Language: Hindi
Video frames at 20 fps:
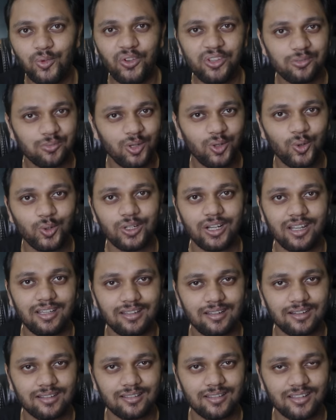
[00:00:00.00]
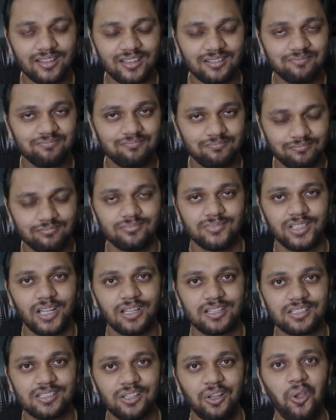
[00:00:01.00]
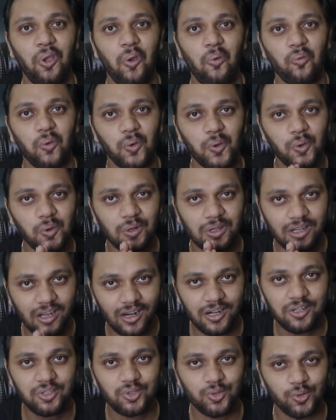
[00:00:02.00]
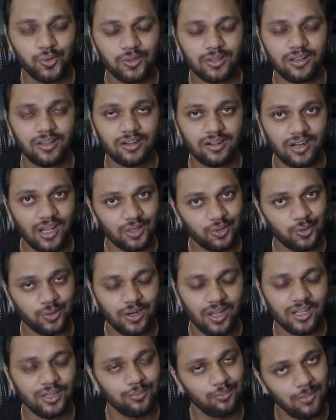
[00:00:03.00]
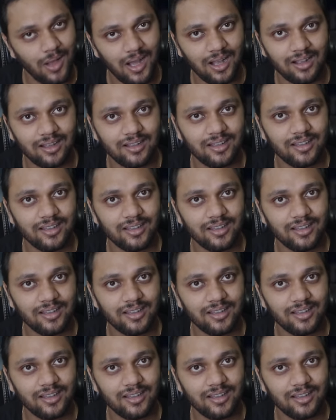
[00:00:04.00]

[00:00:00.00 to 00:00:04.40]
मूवीज में लोग नहीं करते हैं यस yes, वो लोग घर छोड़कर रातों रात भाग